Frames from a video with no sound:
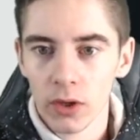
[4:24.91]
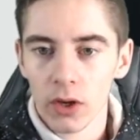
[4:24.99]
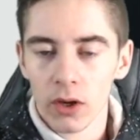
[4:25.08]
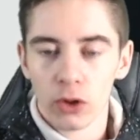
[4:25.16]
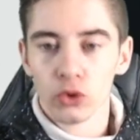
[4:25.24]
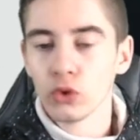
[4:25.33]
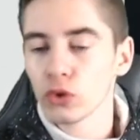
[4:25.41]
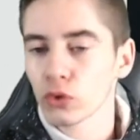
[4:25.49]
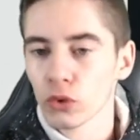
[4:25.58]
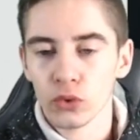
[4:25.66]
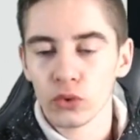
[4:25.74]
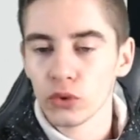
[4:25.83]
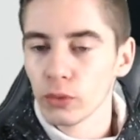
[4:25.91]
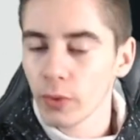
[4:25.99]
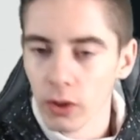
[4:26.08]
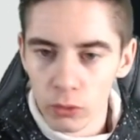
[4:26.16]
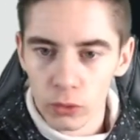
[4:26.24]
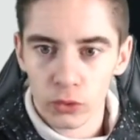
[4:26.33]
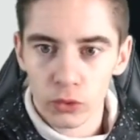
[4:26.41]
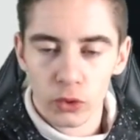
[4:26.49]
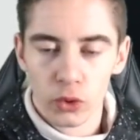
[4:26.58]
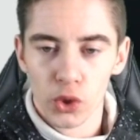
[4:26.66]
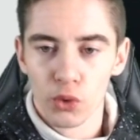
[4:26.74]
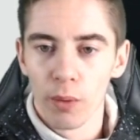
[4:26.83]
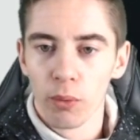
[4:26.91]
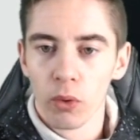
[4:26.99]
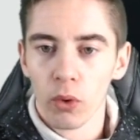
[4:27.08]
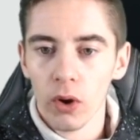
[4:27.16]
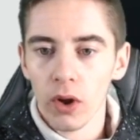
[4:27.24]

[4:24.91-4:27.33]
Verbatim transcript: euh, d'autres youtubeurs ou d'autres joueurs pro